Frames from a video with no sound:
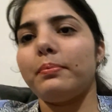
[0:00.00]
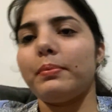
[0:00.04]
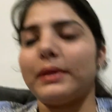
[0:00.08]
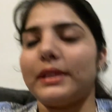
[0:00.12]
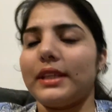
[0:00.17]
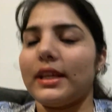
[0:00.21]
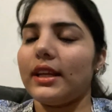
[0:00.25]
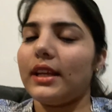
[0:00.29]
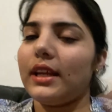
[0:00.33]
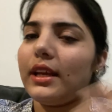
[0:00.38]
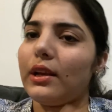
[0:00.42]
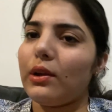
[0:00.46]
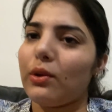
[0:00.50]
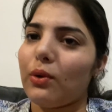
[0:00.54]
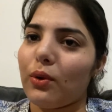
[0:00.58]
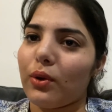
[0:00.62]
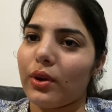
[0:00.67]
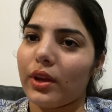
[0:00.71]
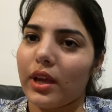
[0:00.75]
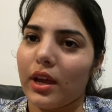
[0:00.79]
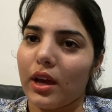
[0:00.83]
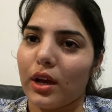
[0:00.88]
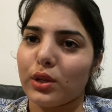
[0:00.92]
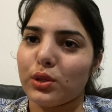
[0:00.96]
पता नहीं
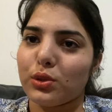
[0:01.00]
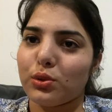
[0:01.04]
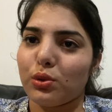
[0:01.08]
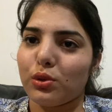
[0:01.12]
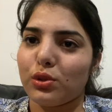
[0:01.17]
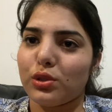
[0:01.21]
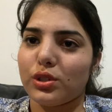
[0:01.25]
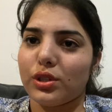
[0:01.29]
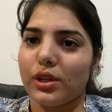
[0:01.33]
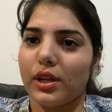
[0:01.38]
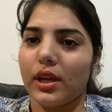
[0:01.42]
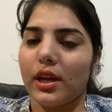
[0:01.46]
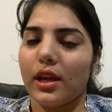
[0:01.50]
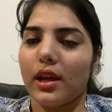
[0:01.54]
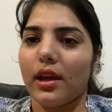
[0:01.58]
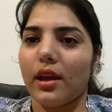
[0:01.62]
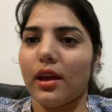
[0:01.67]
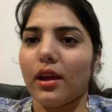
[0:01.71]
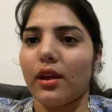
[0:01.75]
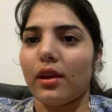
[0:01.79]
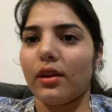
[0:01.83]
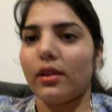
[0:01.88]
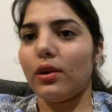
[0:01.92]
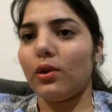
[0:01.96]
लोग क्या सोच रहे
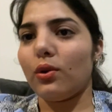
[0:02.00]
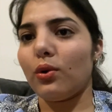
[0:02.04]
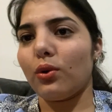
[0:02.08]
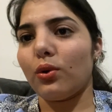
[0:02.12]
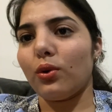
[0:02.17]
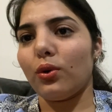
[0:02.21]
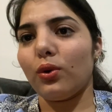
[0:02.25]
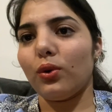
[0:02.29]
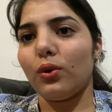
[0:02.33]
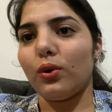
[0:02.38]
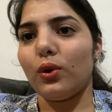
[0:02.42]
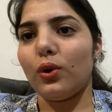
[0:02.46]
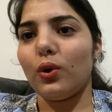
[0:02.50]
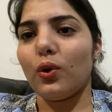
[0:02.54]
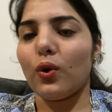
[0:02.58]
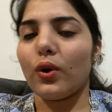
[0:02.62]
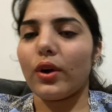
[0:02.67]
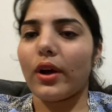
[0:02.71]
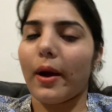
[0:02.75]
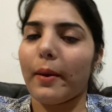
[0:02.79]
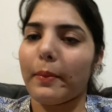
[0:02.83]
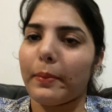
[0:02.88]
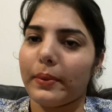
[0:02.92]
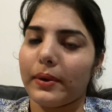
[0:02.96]
हैं लोगों
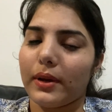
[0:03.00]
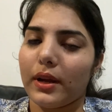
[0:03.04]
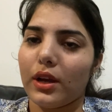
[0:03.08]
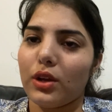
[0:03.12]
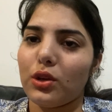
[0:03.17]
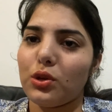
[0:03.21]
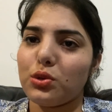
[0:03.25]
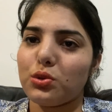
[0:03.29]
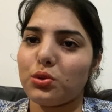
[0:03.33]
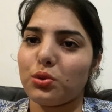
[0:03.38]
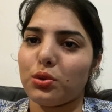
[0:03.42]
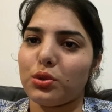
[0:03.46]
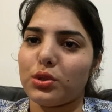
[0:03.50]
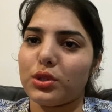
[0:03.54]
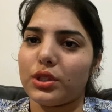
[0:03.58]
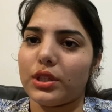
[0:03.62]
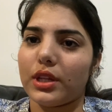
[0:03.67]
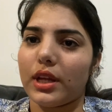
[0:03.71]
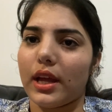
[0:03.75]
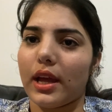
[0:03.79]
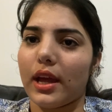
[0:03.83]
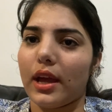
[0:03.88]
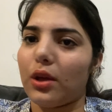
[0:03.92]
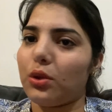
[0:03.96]
लोग अपना ही
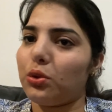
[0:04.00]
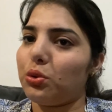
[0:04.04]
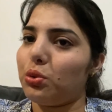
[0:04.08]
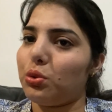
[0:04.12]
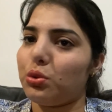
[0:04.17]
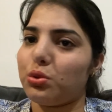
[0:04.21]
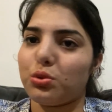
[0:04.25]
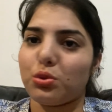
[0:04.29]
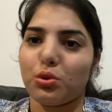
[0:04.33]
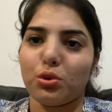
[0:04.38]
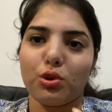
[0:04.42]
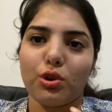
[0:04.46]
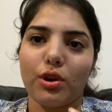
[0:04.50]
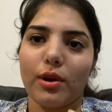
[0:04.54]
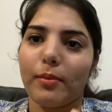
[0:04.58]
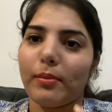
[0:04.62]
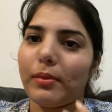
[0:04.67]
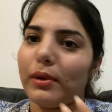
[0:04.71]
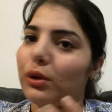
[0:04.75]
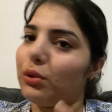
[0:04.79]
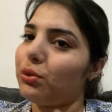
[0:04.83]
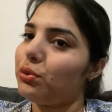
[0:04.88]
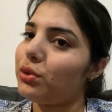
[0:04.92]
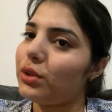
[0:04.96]
सोचते हैं दूसरों का
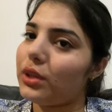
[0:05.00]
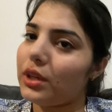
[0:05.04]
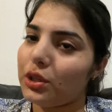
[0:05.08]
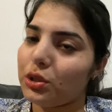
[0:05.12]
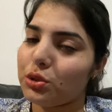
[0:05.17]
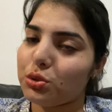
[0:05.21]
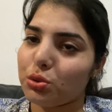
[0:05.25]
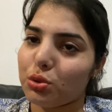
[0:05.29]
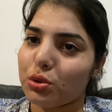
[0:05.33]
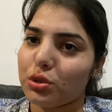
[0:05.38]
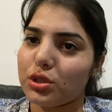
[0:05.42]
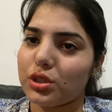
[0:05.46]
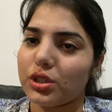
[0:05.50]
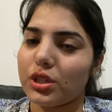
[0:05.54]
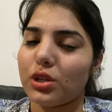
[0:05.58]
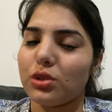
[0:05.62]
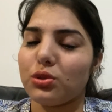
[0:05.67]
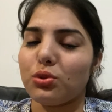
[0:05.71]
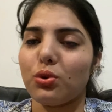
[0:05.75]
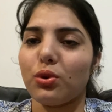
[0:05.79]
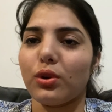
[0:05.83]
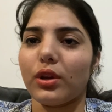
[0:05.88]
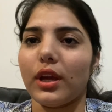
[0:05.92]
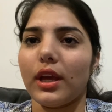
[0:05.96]
बिल्कुल नहीं सोचते
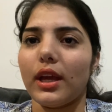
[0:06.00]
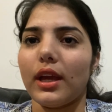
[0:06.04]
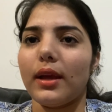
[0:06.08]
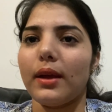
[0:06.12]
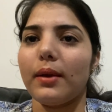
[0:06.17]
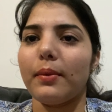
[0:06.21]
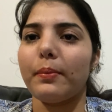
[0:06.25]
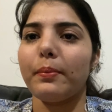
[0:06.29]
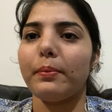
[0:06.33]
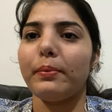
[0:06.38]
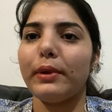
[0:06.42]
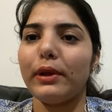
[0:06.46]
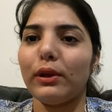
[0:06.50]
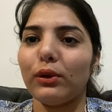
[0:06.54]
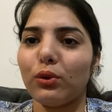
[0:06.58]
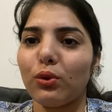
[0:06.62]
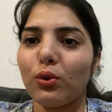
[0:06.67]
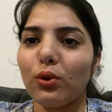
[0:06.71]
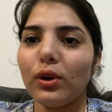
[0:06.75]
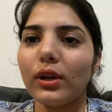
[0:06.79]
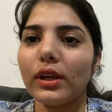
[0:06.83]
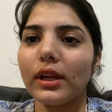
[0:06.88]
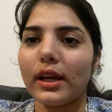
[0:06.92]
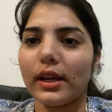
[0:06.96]
जो कि
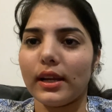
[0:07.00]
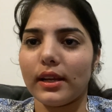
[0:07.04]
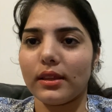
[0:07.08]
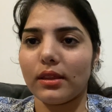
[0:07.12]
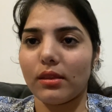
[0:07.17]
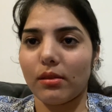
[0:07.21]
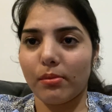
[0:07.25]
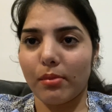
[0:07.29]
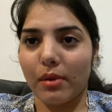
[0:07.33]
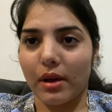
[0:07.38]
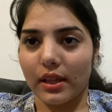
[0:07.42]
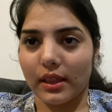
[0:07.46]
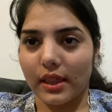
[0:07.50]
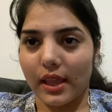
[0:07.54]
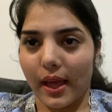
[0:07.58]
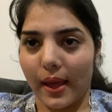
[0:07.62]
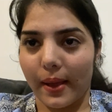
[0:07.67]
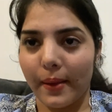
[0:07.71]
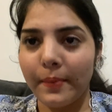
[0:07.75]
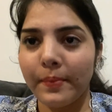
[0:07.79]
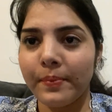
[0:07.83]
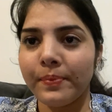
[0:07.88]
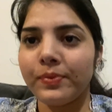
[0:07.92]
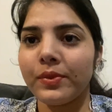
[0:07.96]
बिल्कुल गलत बात
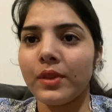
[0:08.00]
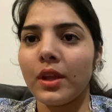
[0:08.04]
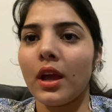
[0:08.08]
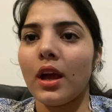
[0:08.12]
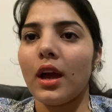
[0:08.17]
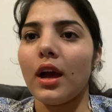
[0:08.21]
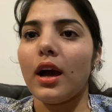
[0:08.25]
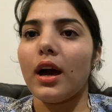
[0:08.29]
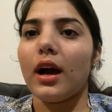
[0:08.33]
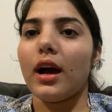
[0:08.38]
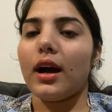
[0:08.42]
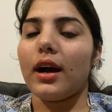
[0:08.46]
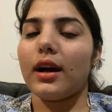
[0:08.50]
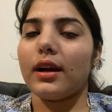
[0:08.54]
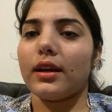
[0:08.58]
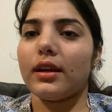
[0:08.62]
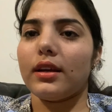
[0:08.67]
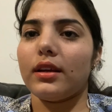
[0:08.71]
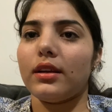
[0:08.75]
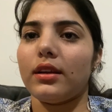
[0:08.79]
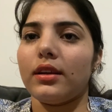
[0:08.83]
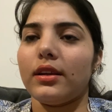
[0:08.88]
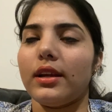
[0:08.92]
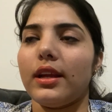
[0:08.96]
है
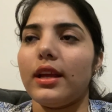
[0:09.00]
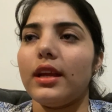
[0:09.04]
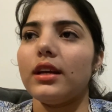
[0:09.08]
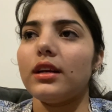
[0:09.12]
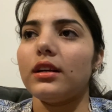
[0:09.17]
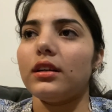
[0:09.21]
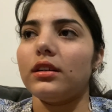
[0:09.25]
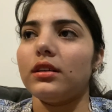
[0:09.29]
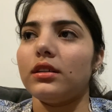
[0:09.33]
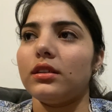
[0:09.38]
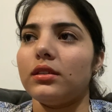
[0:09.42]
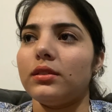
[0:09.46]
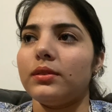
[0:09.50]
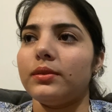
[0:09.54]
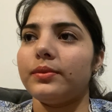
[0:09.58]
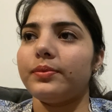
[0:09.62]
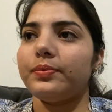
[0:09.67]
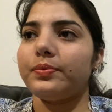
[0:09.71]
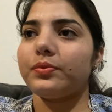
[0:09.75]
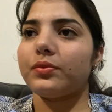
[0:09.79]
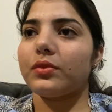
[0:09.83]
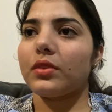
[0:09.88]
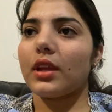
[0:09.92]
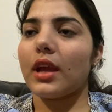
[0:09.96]
अगर आ,
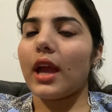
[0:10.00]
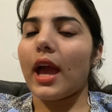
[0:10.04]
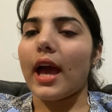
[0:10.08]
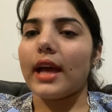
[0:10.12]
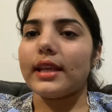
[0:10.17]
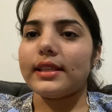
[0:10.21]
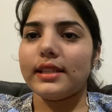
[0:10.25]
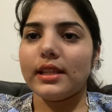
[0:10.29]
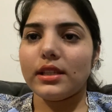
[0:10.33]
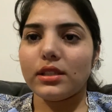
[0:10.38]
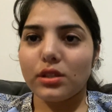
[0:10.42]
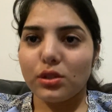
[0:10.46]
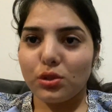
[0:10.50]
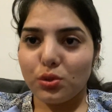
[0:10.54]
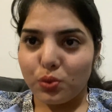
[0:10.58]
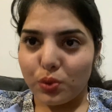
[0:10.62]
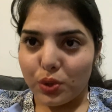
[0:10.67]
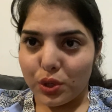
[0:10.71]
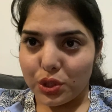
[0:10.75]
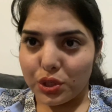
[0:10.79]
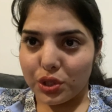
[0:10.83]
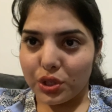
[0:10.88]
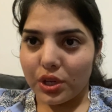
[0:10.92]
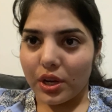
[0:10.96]
ऐसी
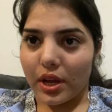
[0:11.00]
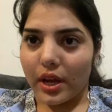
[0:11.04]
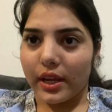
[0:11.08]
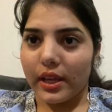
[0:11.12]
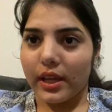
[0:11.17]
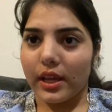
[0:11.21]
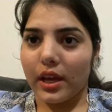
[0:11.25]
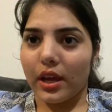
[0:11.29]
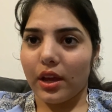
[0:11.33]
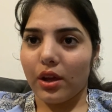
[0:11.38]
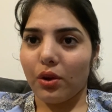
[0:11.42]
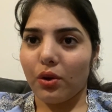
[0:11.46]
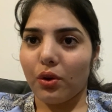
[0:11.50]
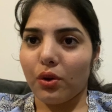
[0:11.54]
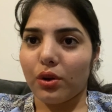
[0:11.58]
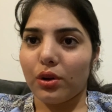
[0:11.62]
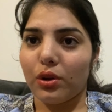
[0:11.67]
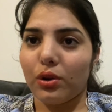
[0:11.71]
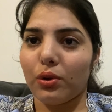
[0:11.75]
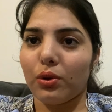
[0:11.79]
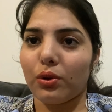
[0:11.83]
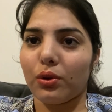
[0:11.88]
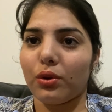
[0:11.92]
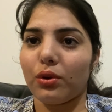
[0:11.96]
सिचुएशन आई है और
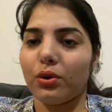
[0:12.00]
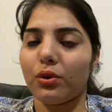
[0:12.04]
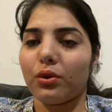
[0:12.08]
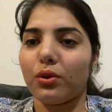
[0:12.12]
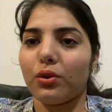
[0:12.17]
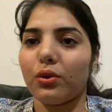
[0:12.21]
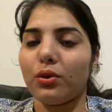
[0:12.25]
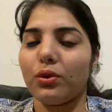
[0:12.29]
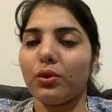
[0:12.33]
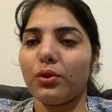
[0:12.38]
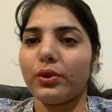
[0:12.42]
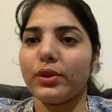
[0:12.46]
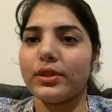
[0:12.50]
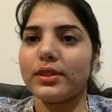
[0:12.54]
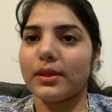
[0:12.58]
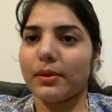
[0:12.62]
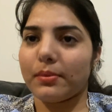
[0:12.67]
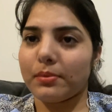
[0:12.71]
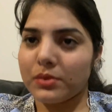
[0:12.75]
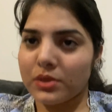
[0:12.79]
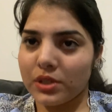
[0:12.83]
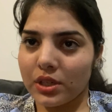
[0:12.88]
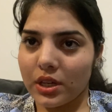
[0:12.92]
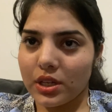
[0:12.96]
लोगों को
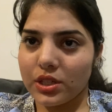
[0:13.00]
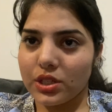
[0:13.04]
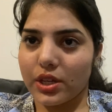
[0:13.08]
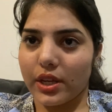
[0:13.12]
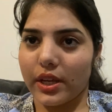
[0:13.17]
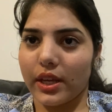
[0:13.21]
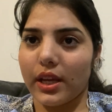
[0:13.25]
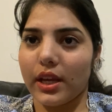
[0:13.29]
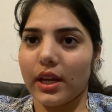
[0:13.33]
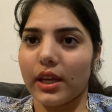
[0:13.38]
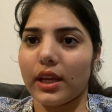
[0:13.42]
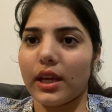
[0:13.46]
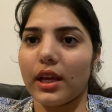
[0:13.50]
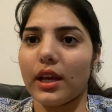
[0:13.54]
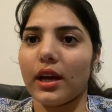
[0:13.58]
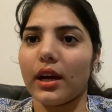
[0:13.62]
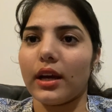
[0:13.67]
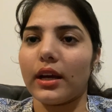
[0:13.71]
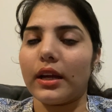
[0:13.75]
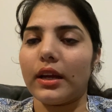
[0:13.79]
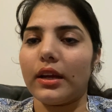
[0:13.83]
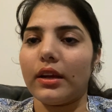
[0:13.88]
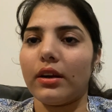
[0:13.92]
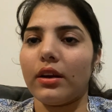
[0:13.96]
समझना चाहिए कि
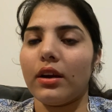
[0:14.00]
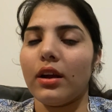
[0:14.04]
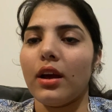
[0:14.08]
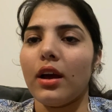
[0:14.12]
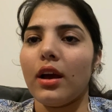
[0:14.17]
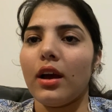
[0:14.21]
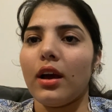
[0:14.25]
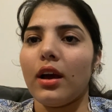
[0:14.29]
अगर